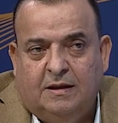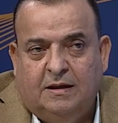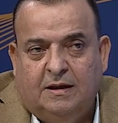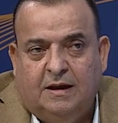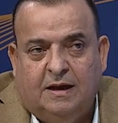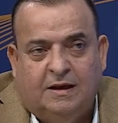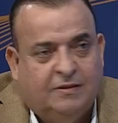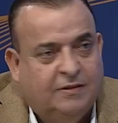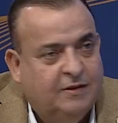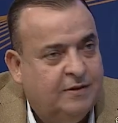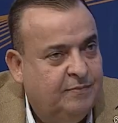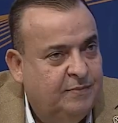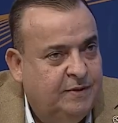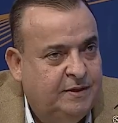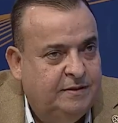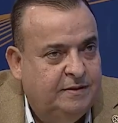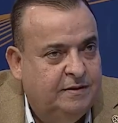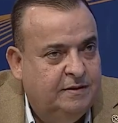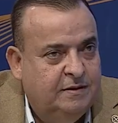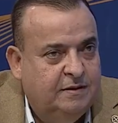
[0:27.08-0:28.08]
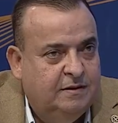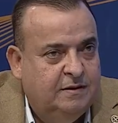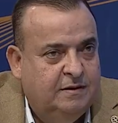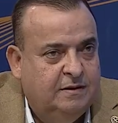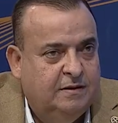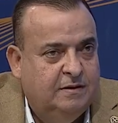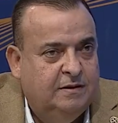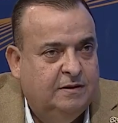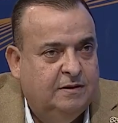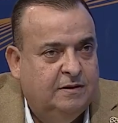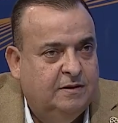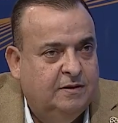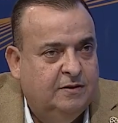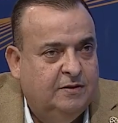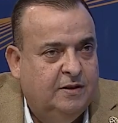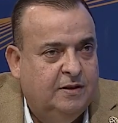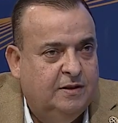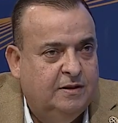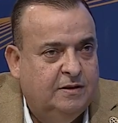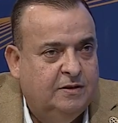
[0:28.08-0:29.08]
أكثر من
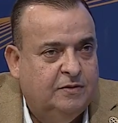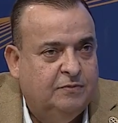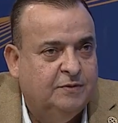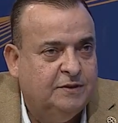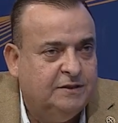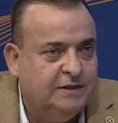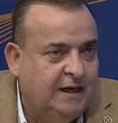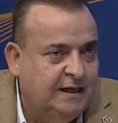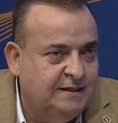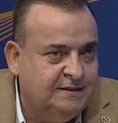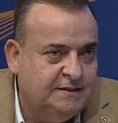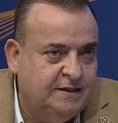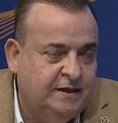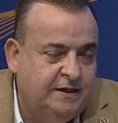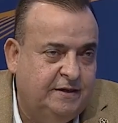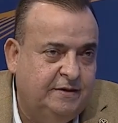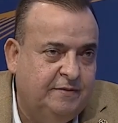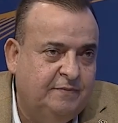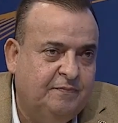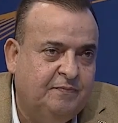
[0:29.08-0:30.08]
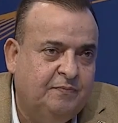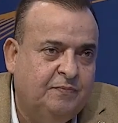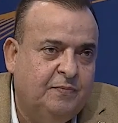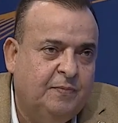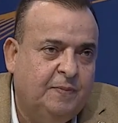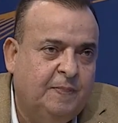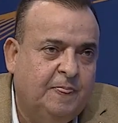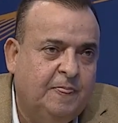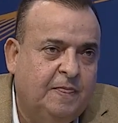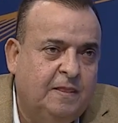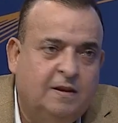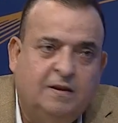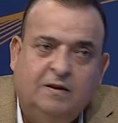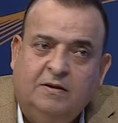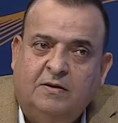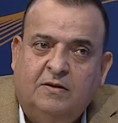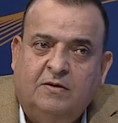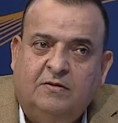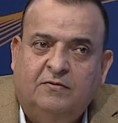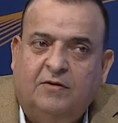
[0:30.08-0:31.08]
18 سنه
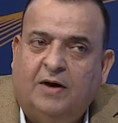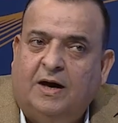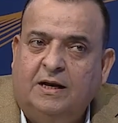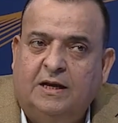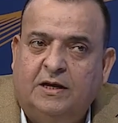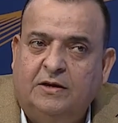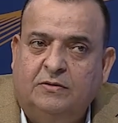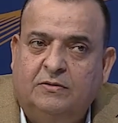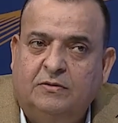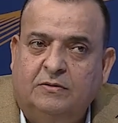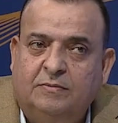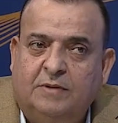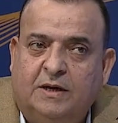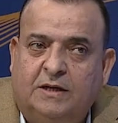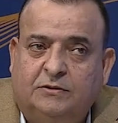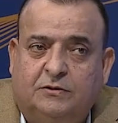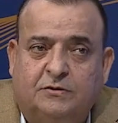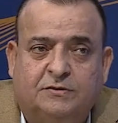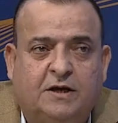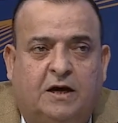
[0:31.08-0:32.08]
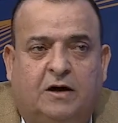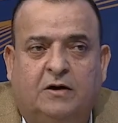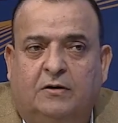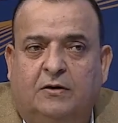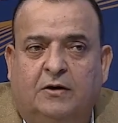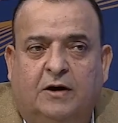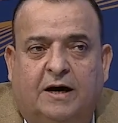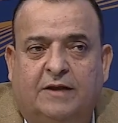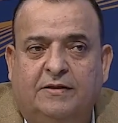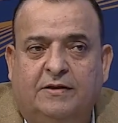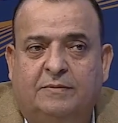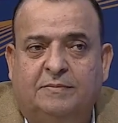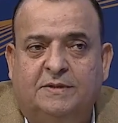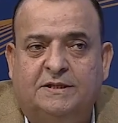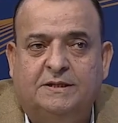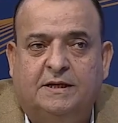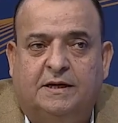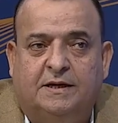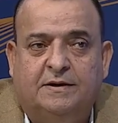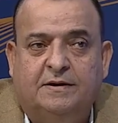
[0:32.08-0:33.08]
فعليكم ان تصححوا هذا
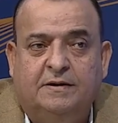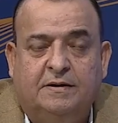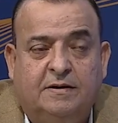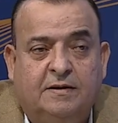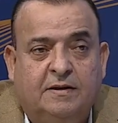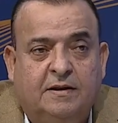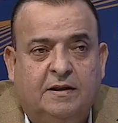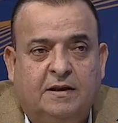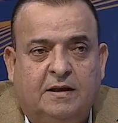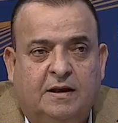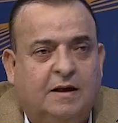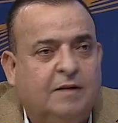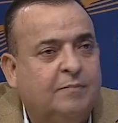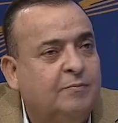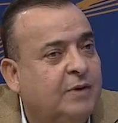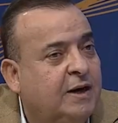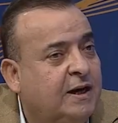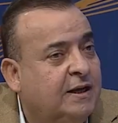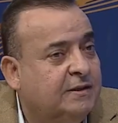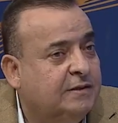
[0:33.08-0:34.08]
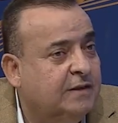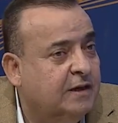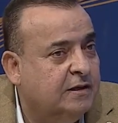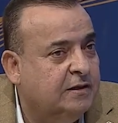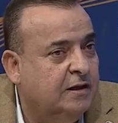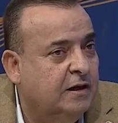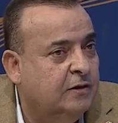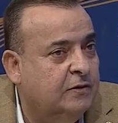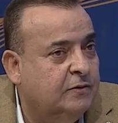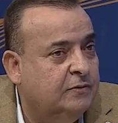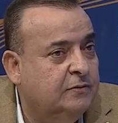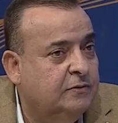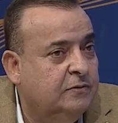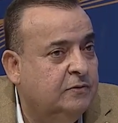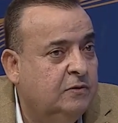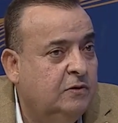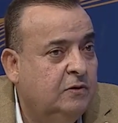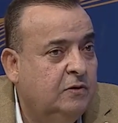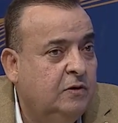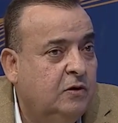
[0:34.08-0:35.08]
المسار اما ان تختاروا
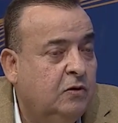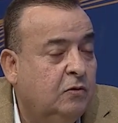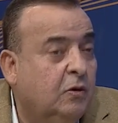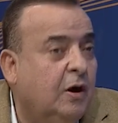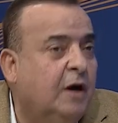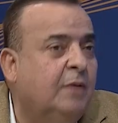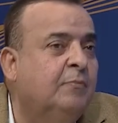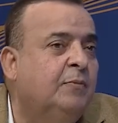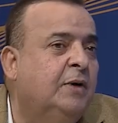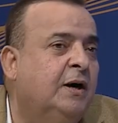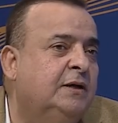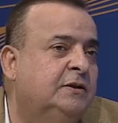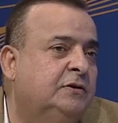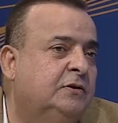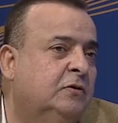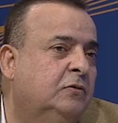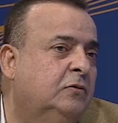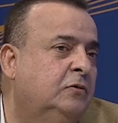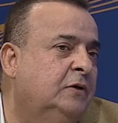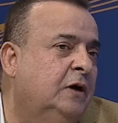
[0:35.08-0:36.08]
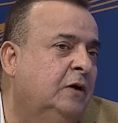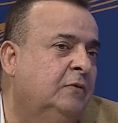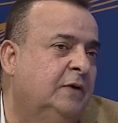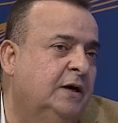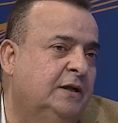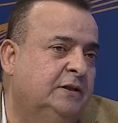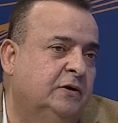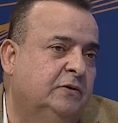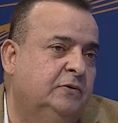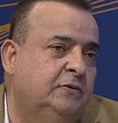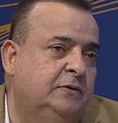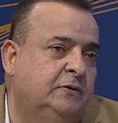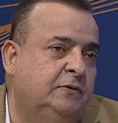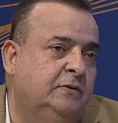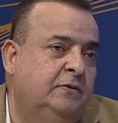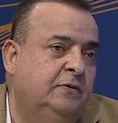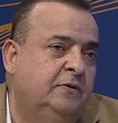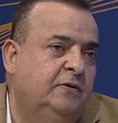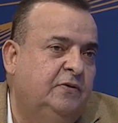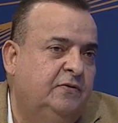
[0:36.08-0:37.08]
واما ان تكونوا او لا تكونوا
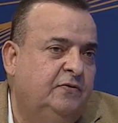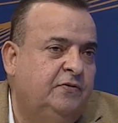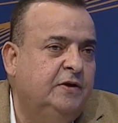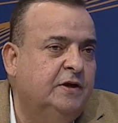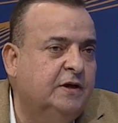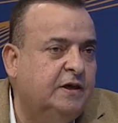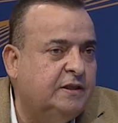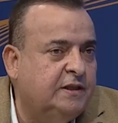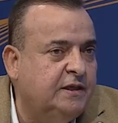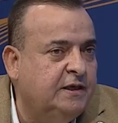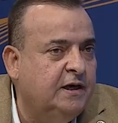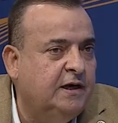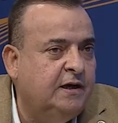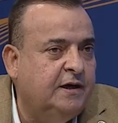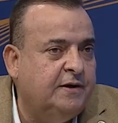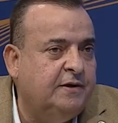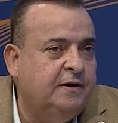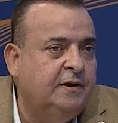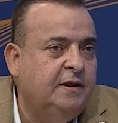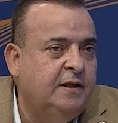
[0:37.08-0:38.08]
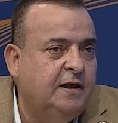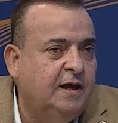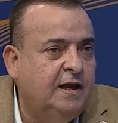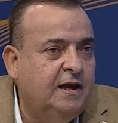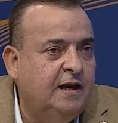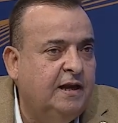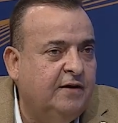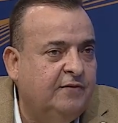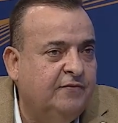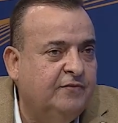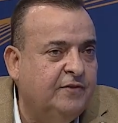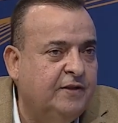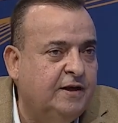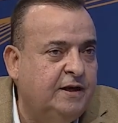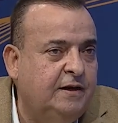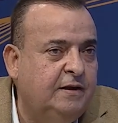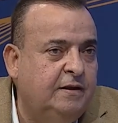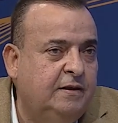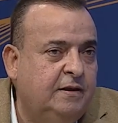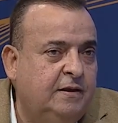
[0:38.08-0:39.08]
في اختيار الافضل
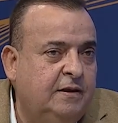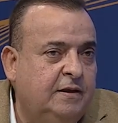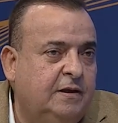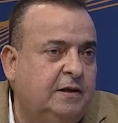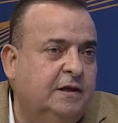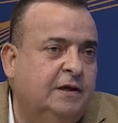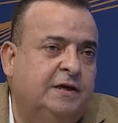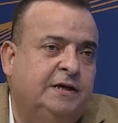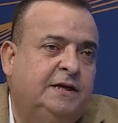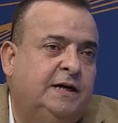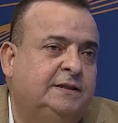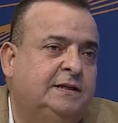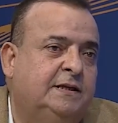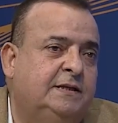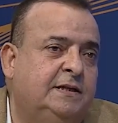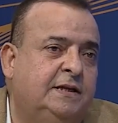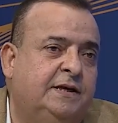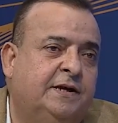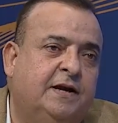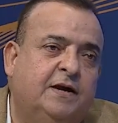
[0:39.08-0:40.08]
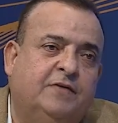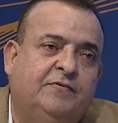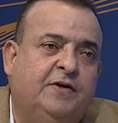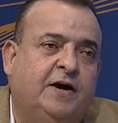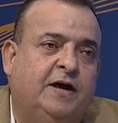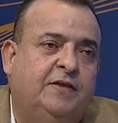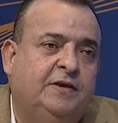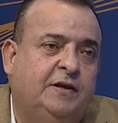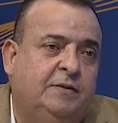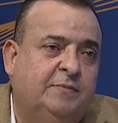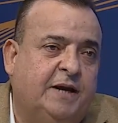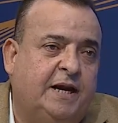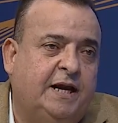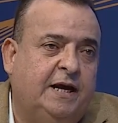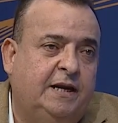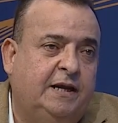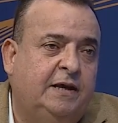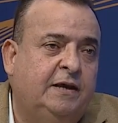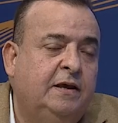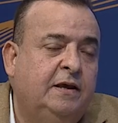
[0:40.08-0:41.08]
لقياده العراق في هذه المرحله